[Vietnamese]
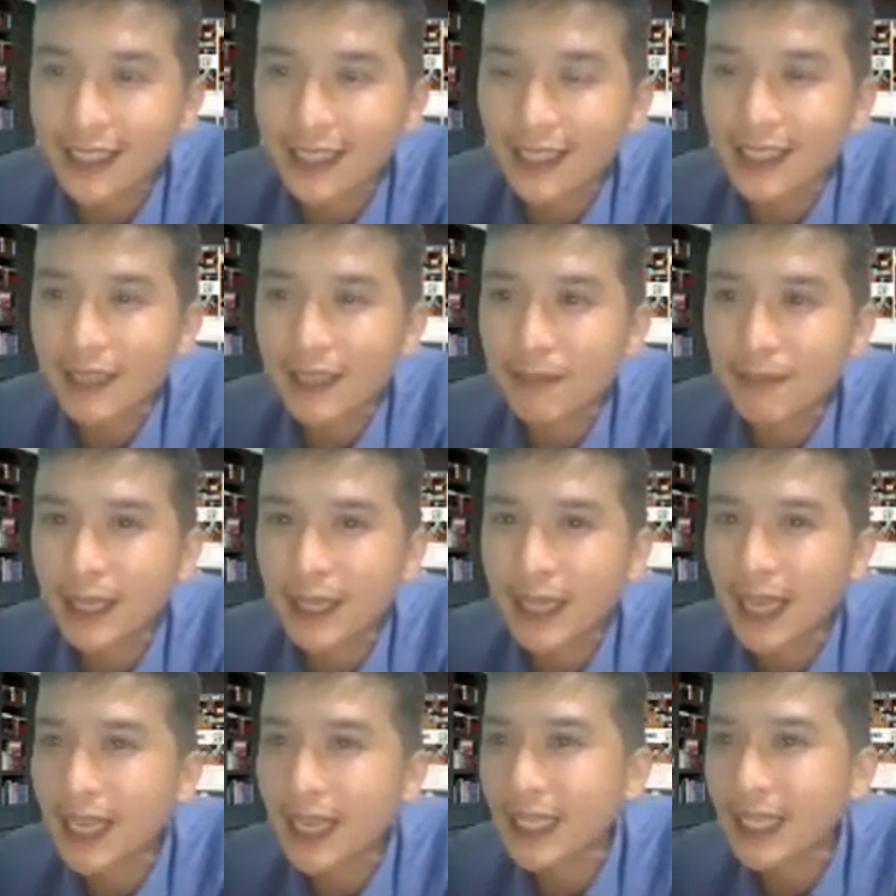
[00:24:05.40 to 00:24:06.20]
thôi các anh chị, thì
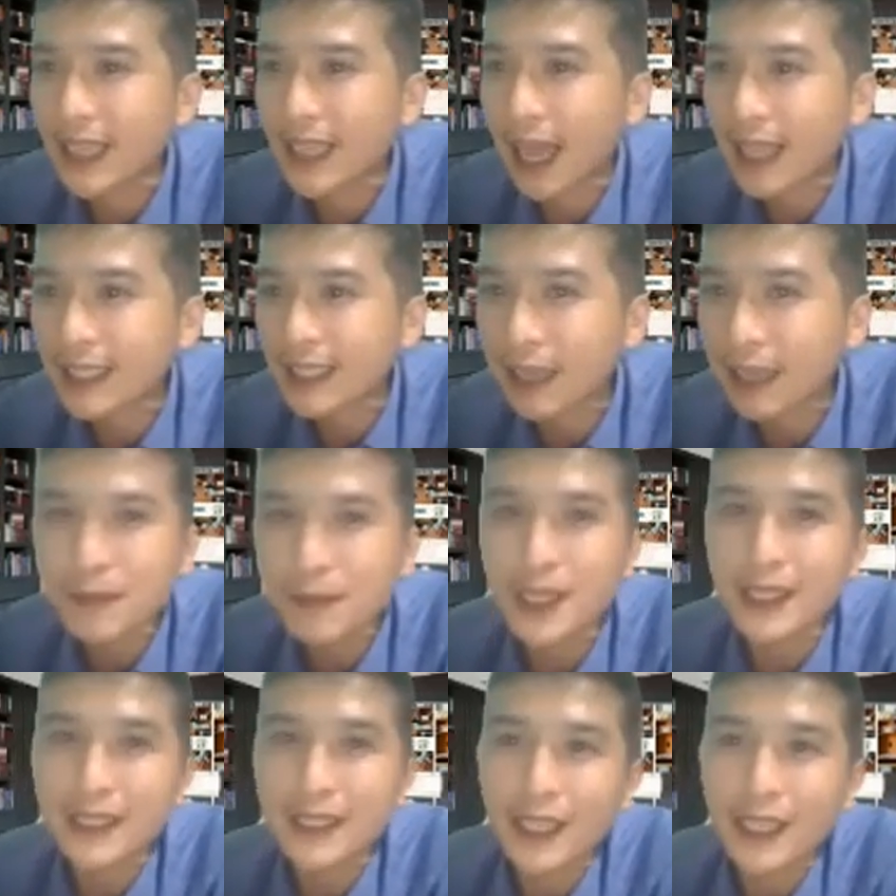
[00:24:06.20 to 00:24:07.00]
mình đã đã
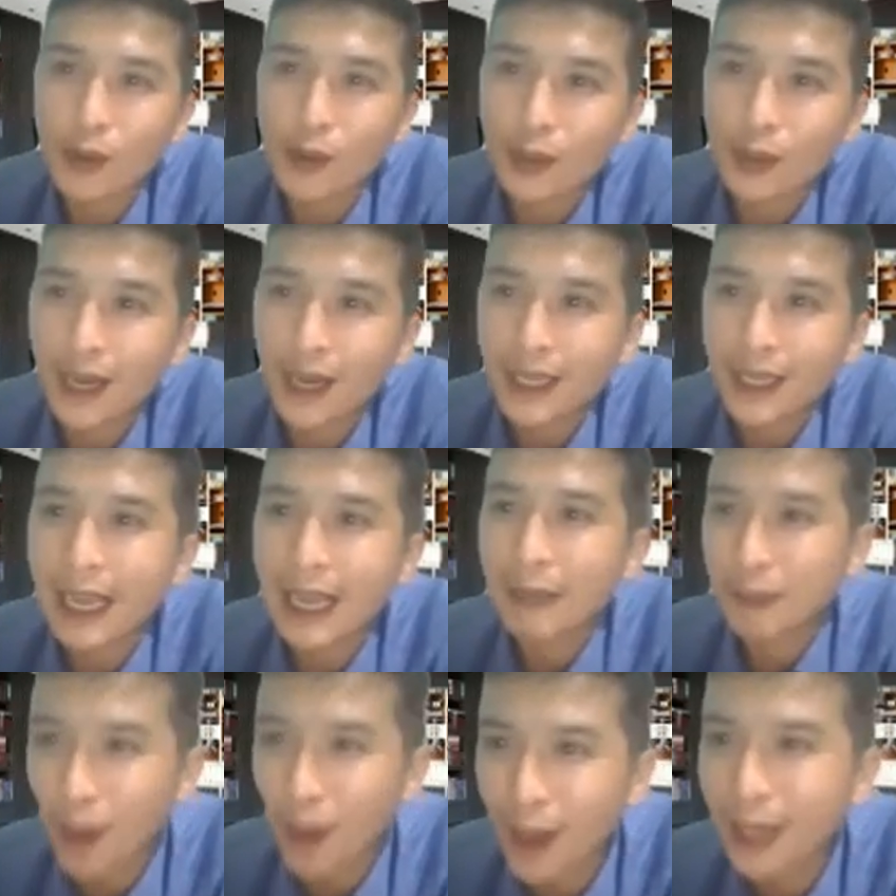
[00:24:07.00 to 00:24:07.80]
chấm dứt cái cuộc đời đi
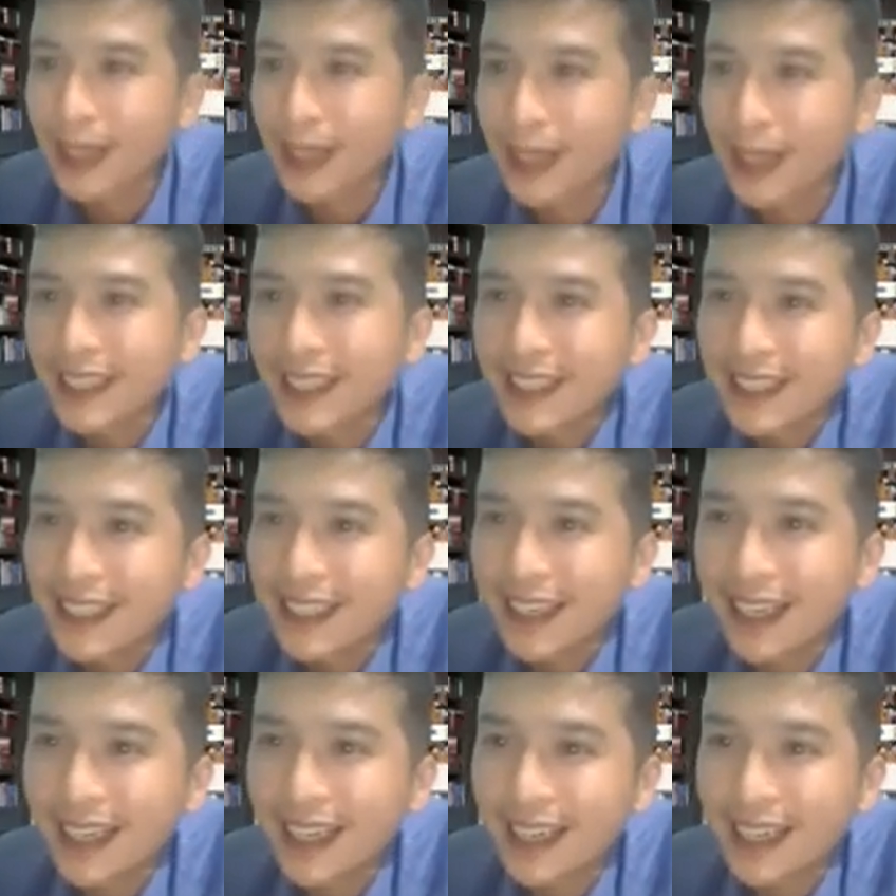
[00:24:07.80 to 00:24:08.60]
làm thuê,
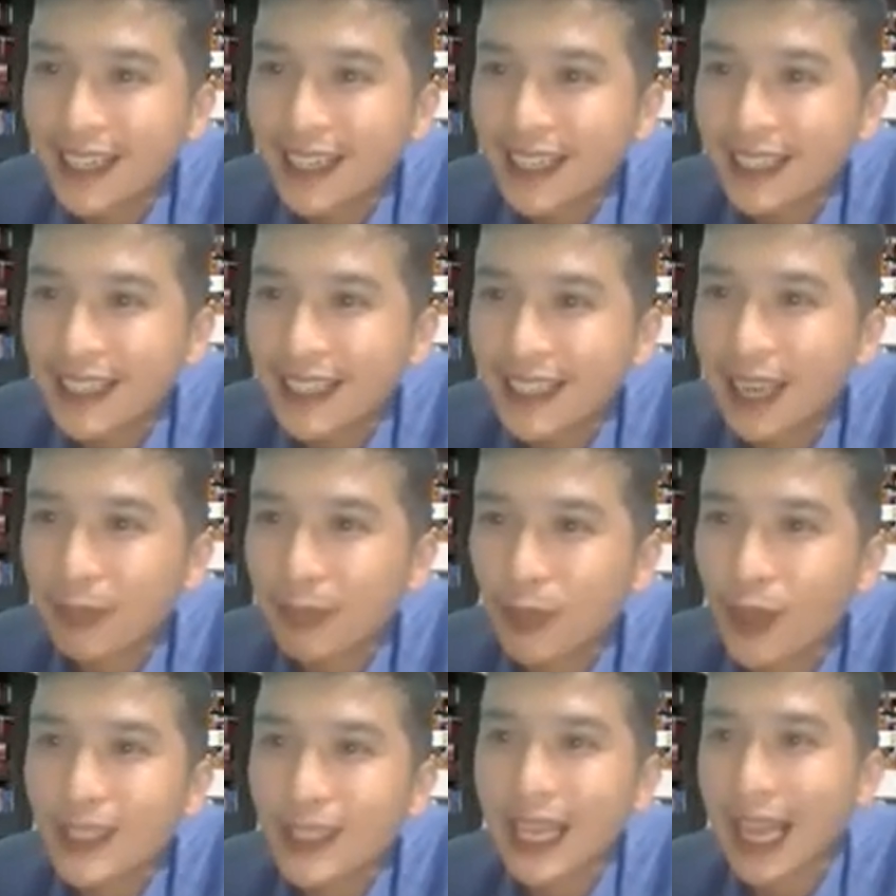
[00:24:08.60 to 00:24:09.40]
à, đi
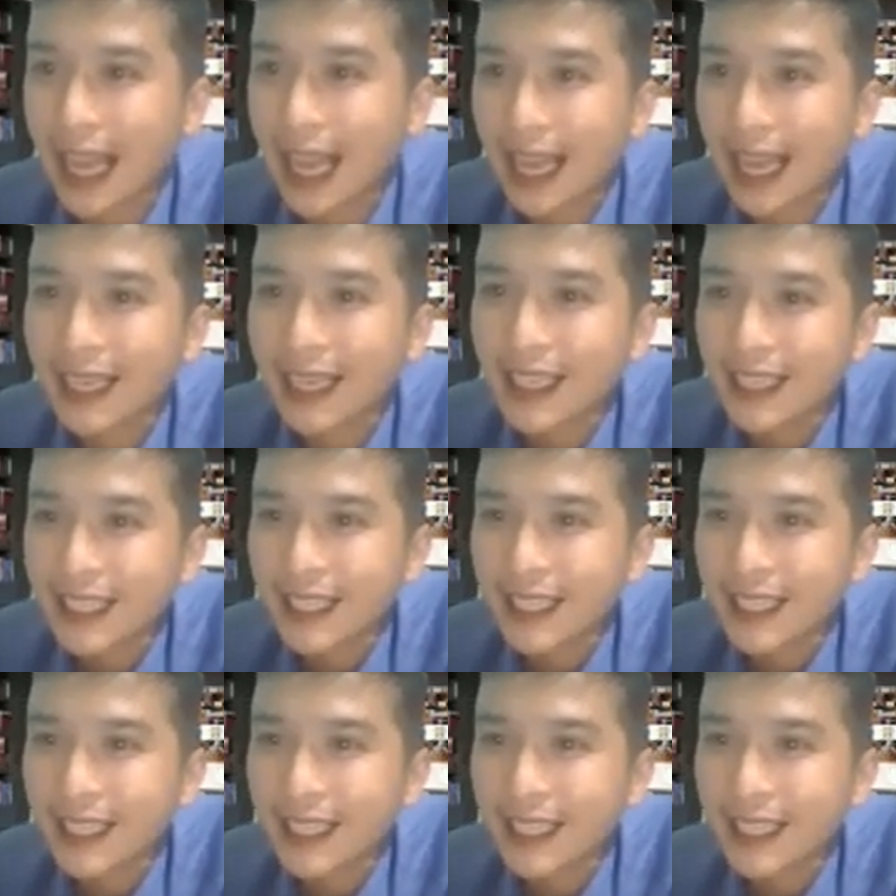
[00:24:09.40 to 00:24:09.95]
làm thuê nhà hàng.